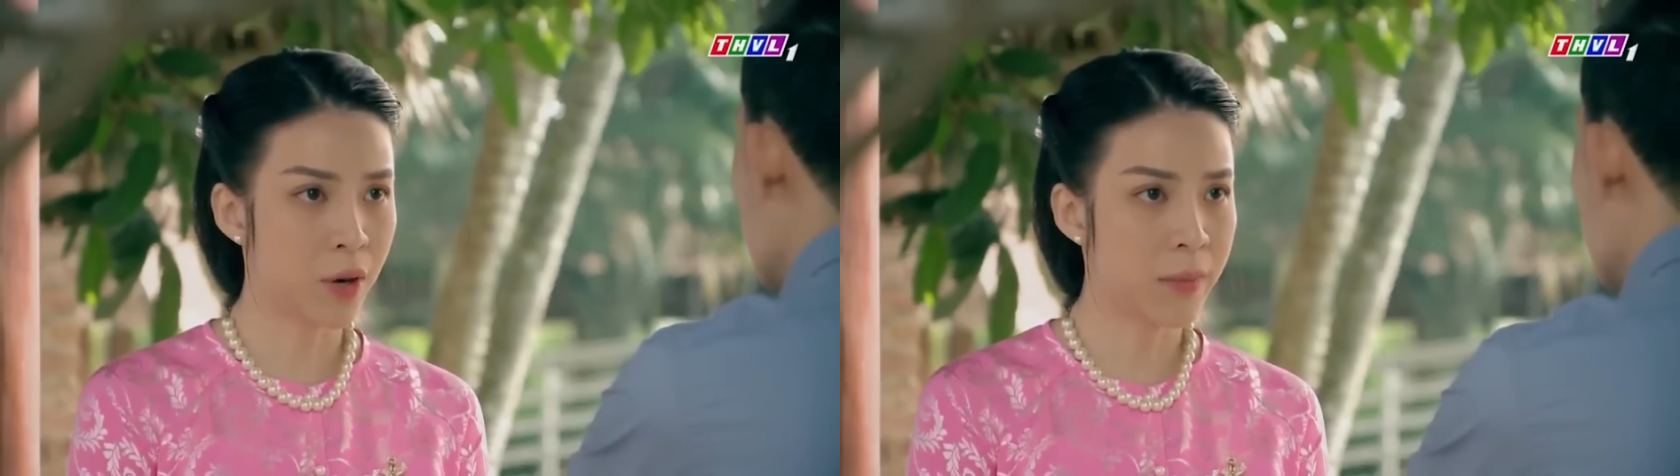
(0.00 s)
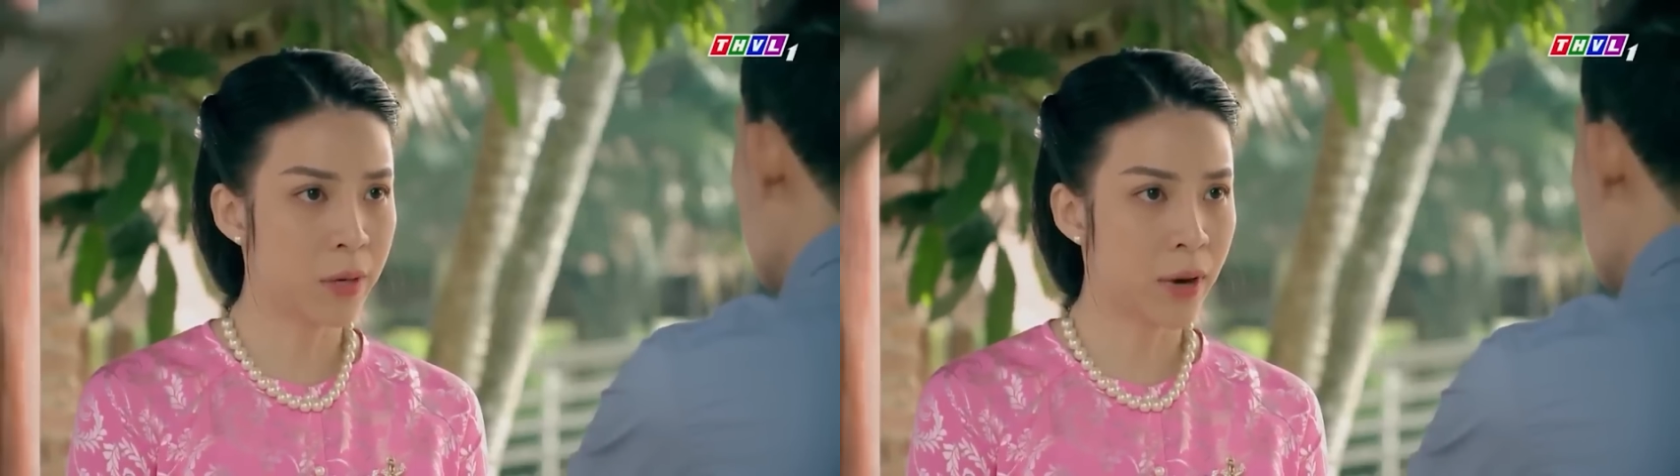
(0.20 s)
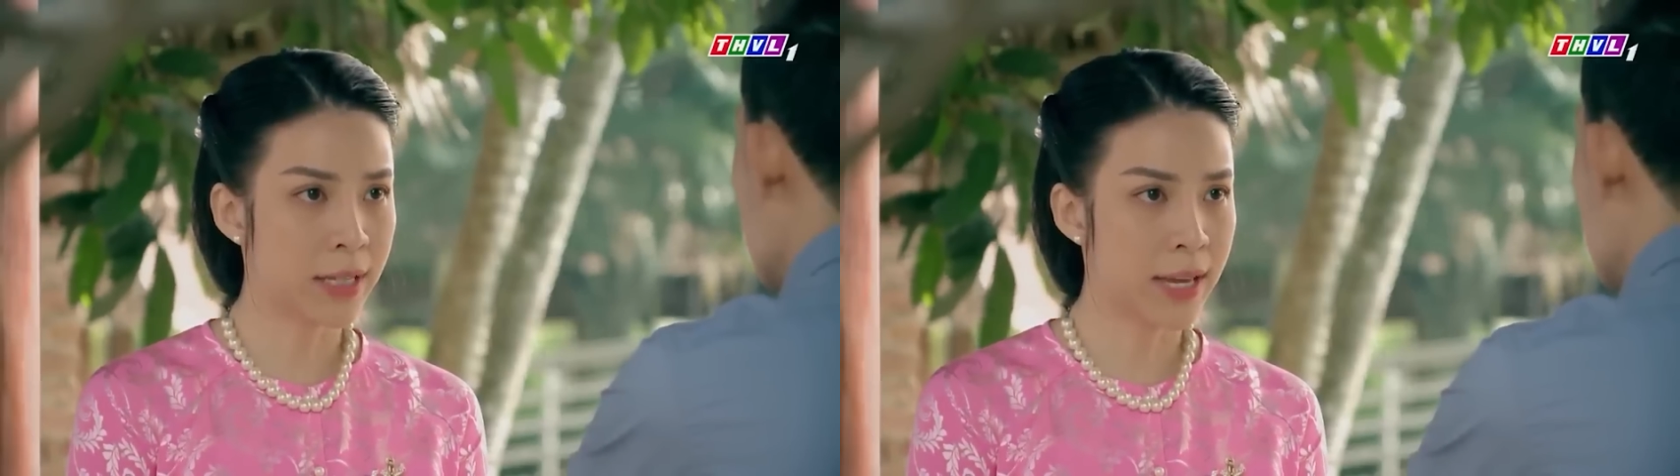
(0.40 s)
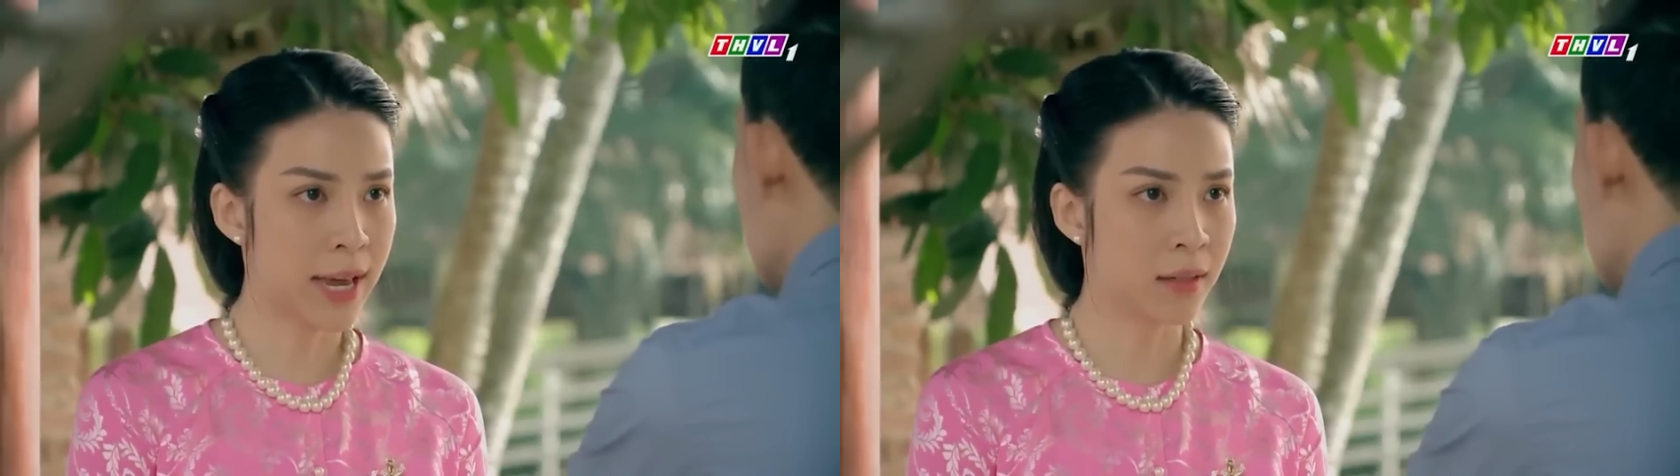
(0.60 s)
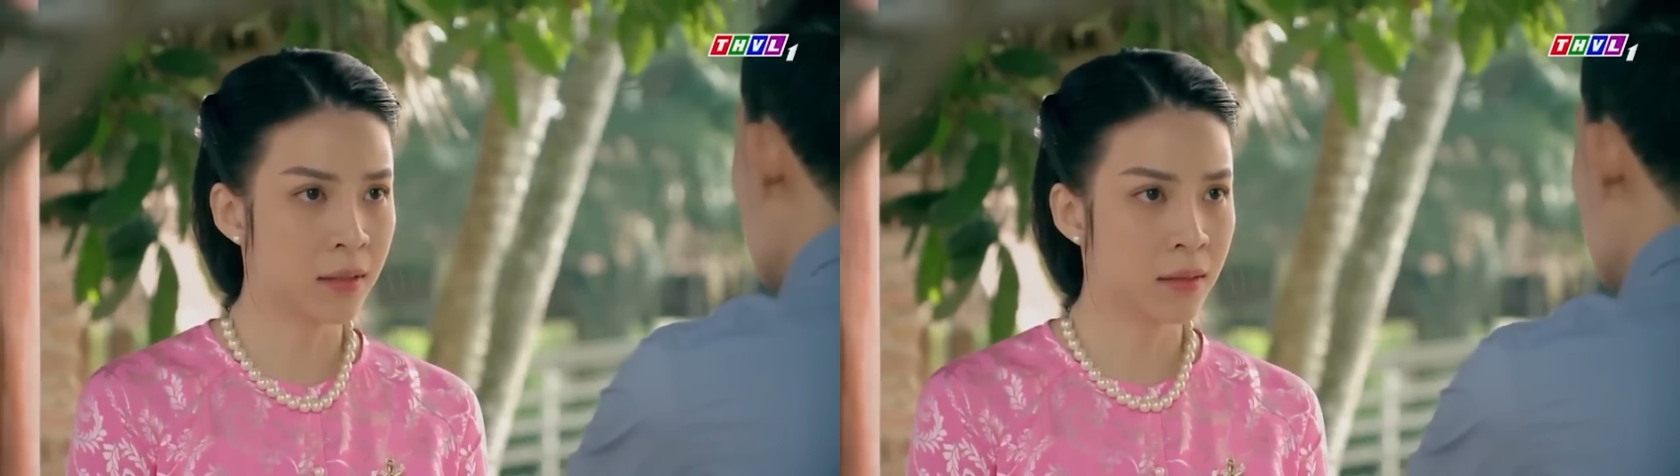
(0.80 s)
không liên quan tới
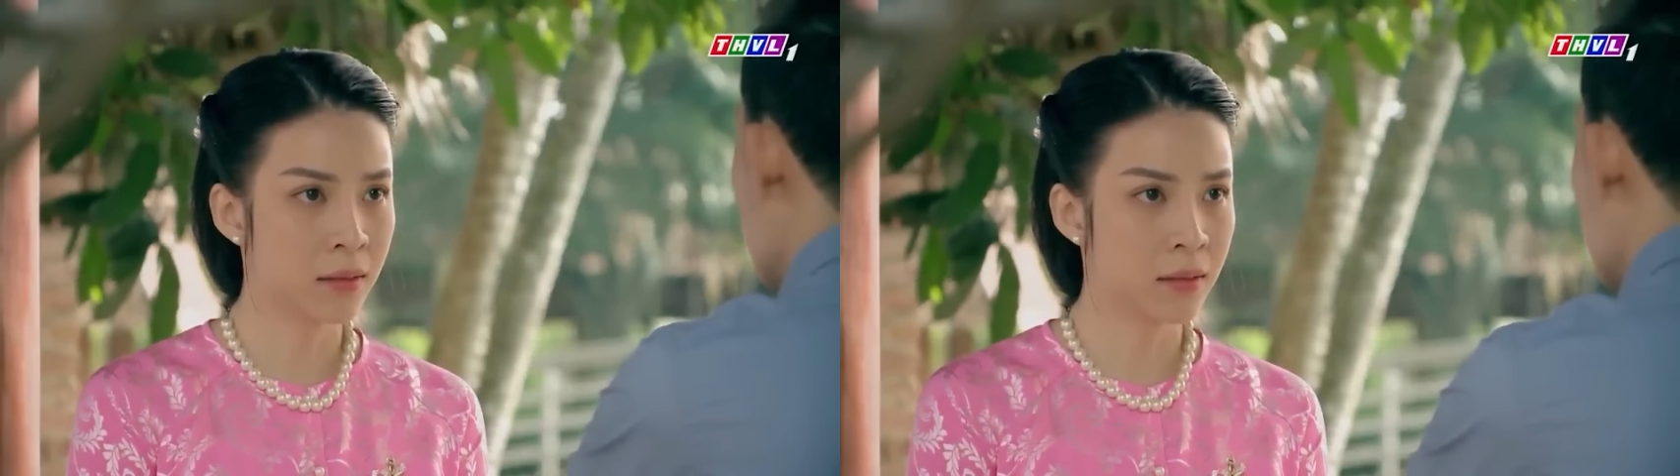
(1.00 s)
anh